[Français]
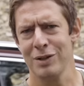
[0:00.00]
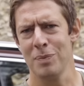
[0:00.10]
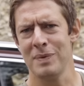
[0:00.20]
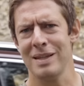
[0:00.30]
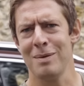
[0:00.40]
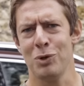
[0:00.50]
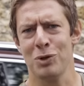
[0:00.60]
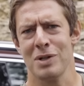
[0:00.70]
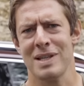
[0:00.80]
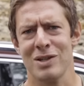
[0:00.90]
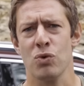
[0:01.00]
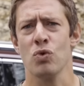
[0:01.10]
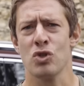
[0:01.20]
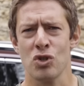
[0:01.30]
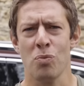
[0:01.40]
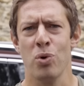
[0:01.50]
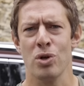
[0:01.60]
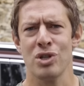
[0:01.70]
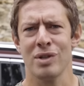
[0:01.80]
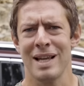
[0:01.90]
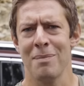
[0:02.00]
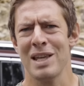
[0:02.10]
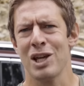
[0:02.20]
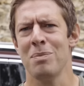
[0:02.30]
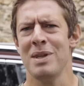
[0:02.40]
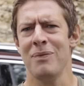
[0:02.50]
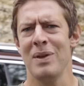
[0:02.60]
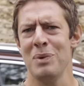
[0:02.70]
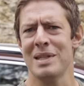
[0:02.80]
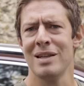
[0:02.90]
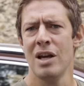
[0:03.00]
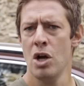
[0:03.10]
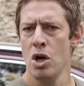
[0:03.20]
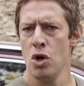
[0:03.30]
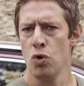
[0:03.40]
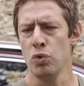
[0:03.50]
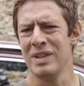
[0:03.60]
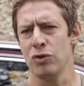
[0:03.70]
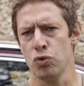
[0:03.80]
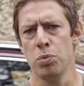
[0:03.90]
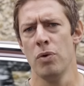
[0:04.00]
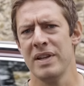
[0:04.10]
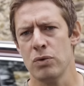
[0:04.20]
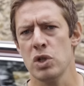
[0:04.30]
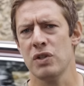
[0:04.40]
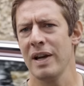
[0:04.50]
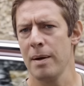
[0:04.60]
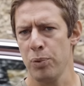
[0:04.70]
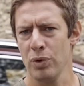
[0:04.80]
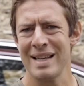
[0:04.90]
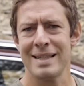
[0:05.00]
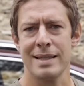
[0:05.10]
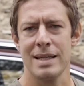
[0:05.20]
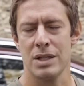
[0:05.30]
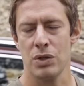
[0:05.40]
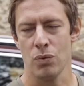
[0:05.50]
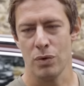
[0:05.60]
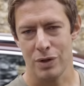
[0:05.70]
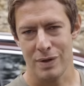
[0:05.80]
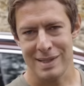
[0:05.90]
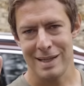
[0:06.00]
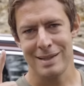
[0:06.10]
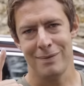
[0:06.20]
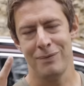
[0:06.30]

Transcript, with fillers: adopter des motorisations 100% thermiques comme des V8 ou des W12 Je vais répondre à cette question dans cette